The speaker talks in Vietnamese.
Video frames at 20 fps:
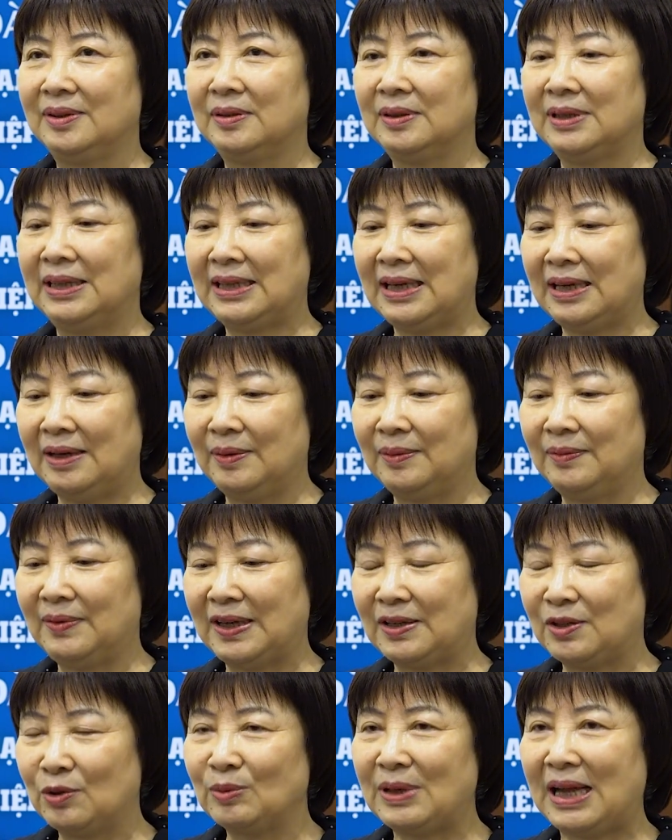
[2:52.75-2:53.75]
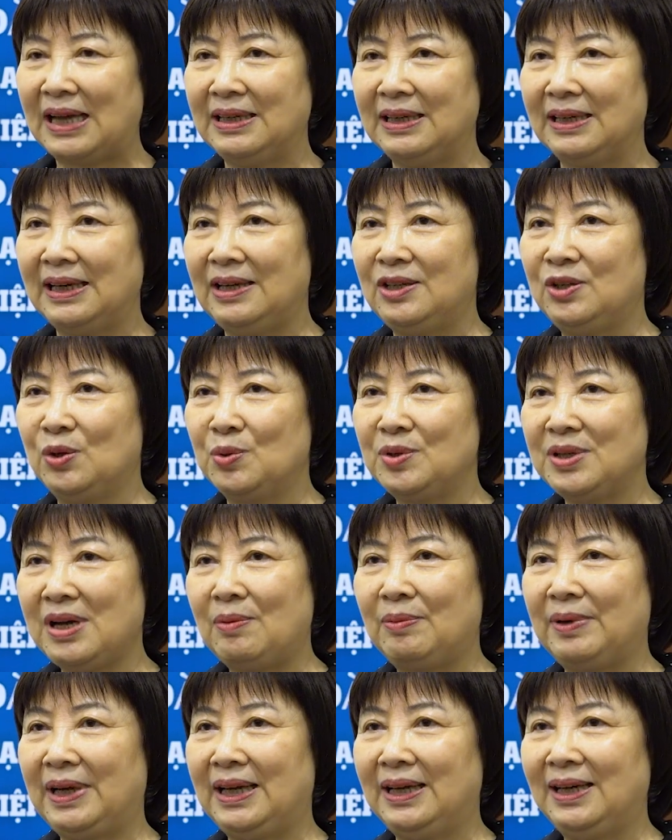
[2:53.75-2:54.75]
người ta và chúng ta hiện nay chú
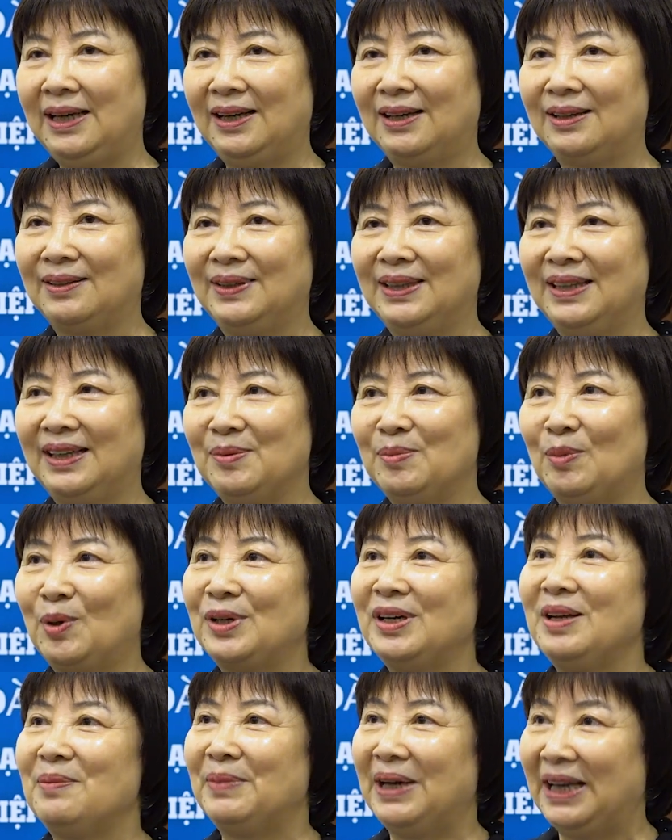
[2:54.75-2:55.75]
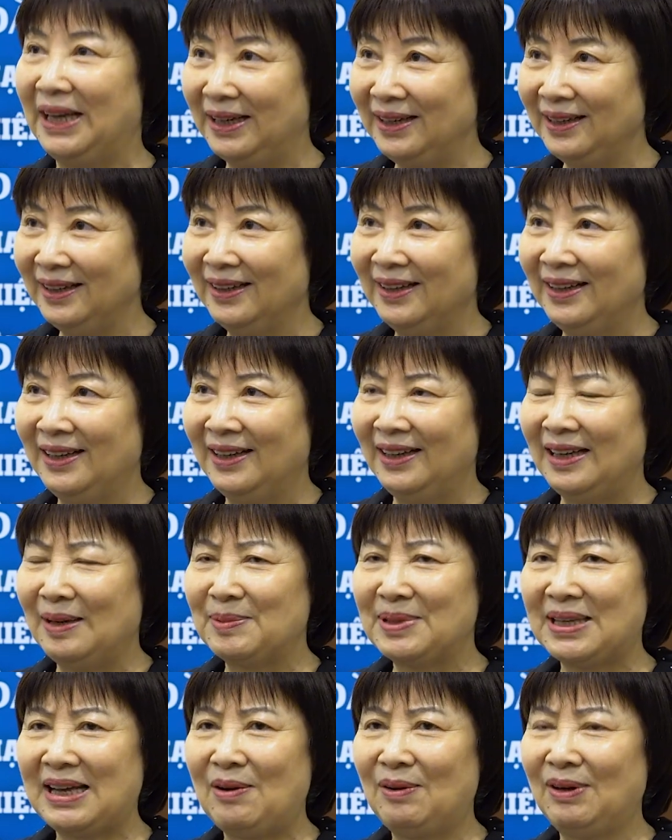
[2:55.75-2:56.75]
trọng đến là cái một điểm đến
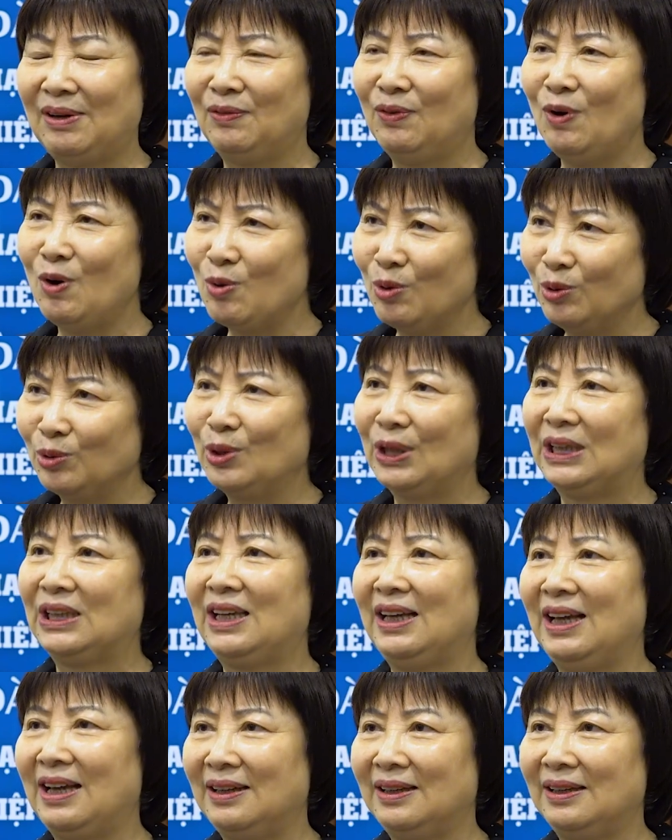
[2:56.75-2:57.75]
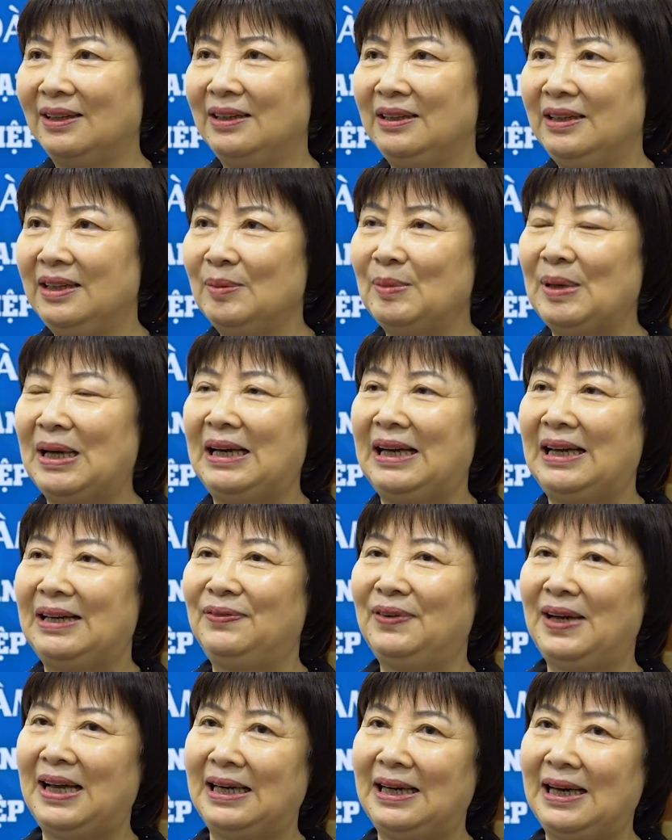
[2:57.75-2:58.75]
làm sao là vô cùng thuận tiện nhưng mà lại
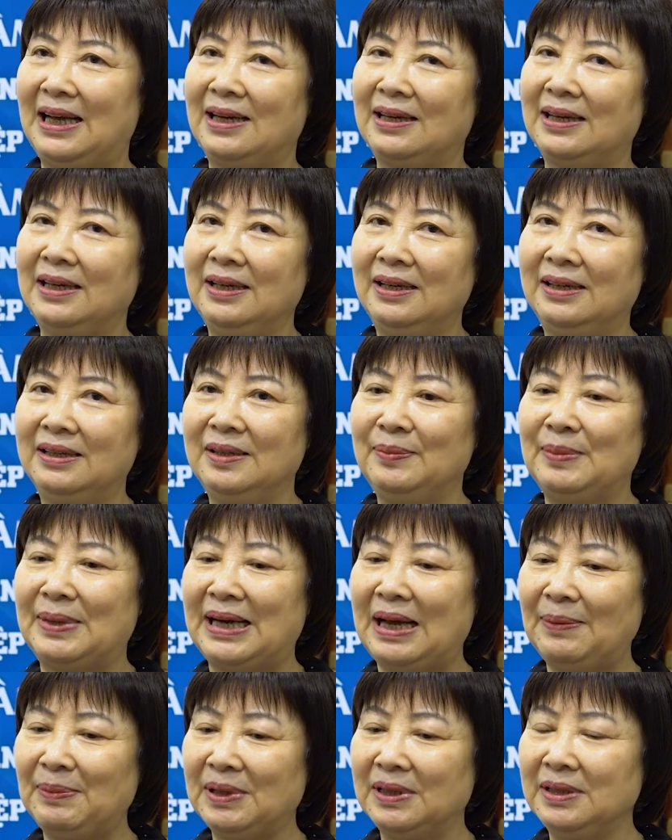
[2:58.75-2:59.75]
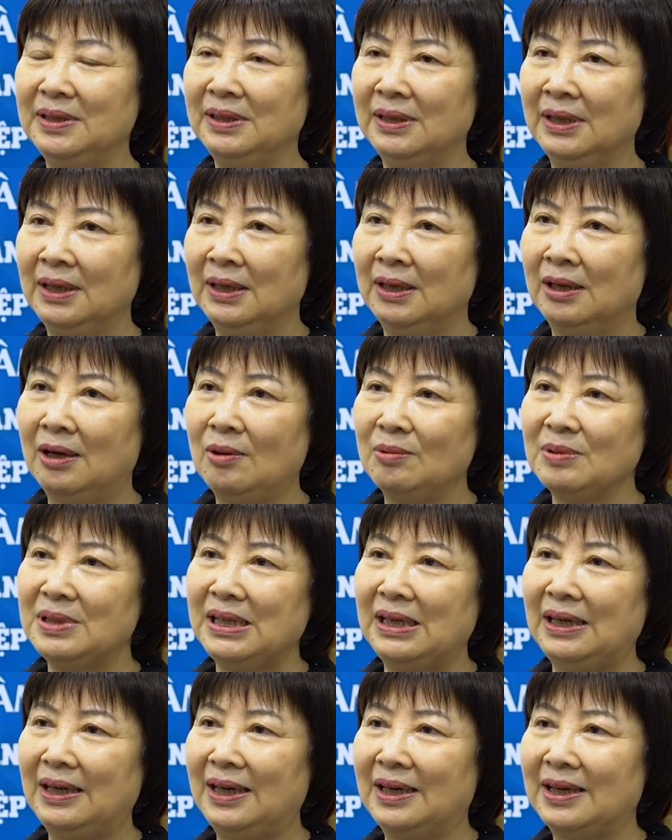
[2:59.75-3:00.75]
phải là cái nơi mà đáp ứng không
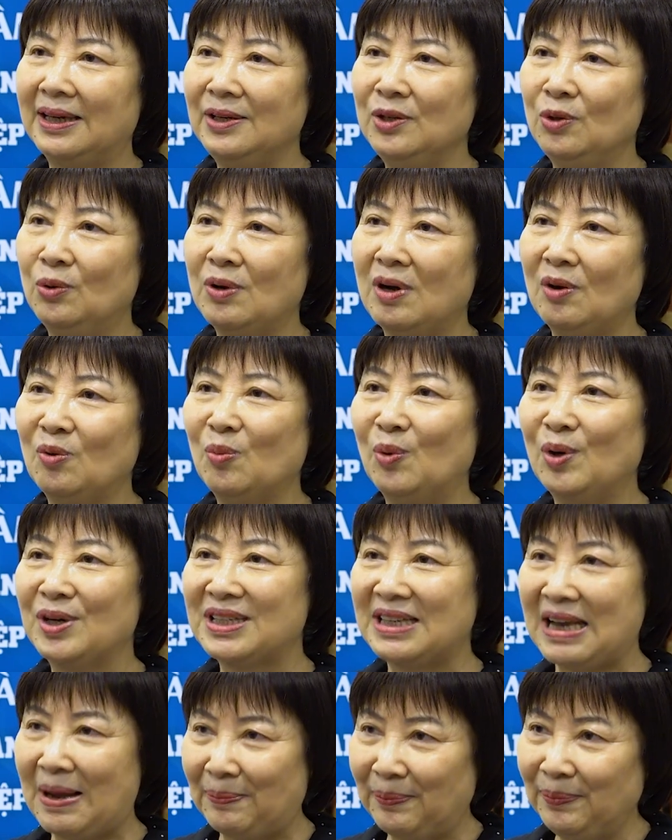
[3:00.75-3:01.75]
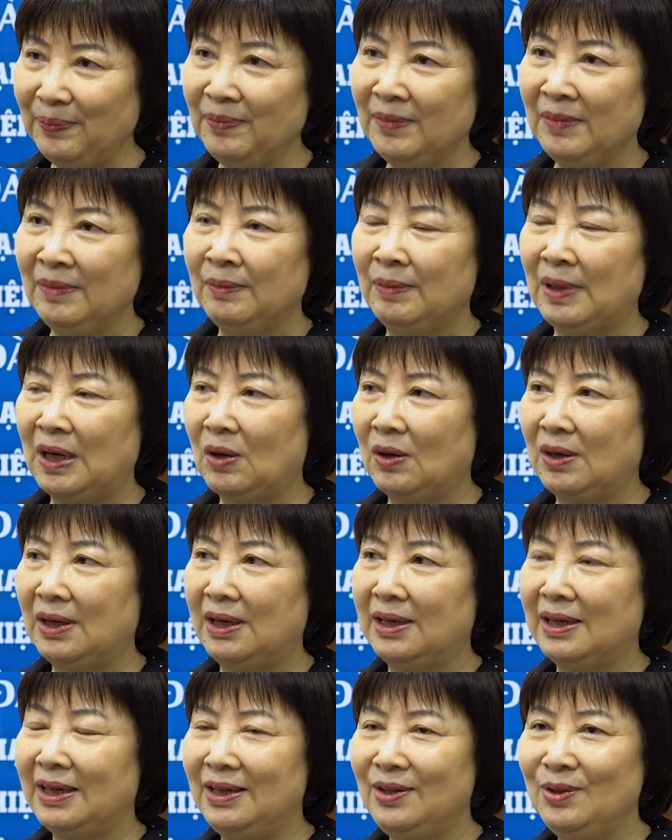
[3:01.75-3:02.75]
chỉ là cái nhu cầu mua sắm mà còn
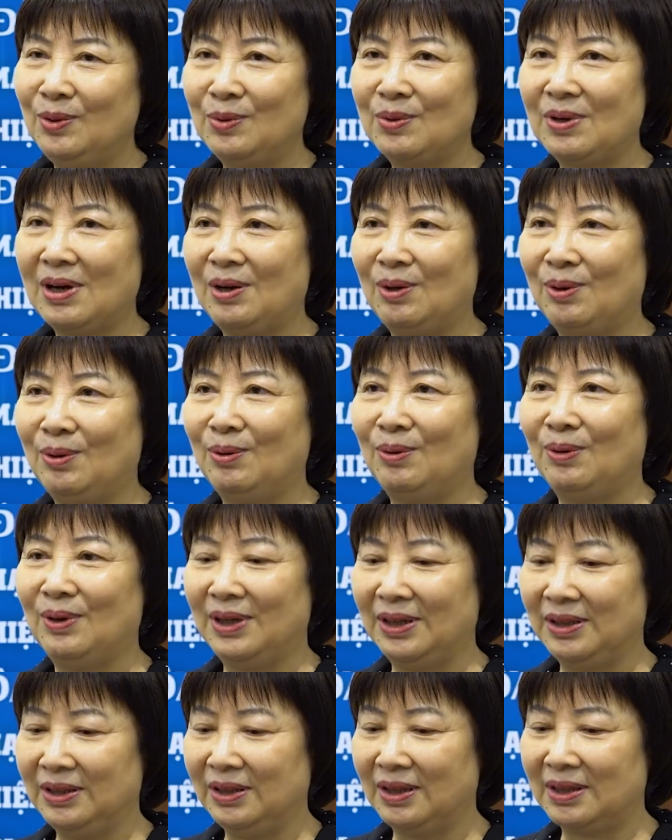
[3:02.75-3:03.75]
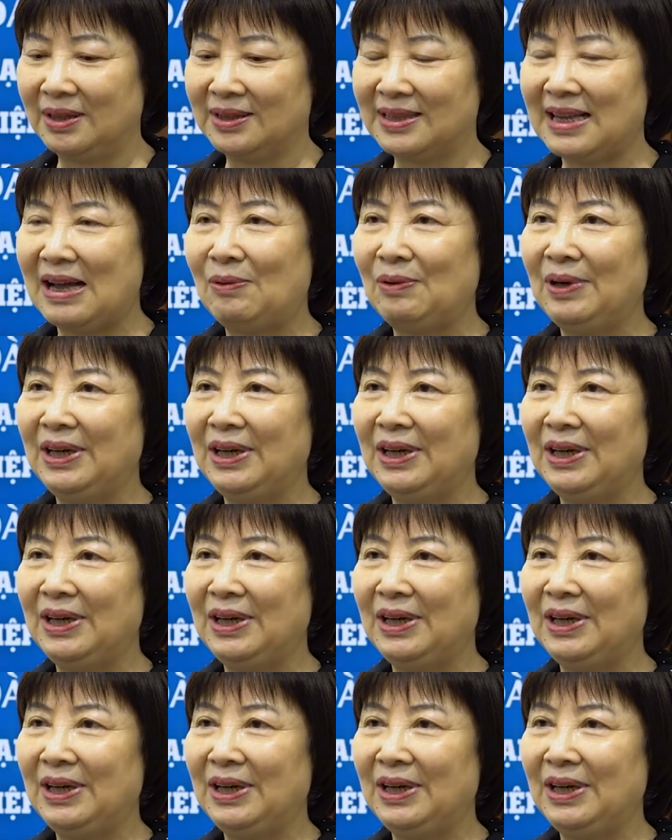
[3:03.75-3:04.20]
là cái nhu cầu ờ, được giao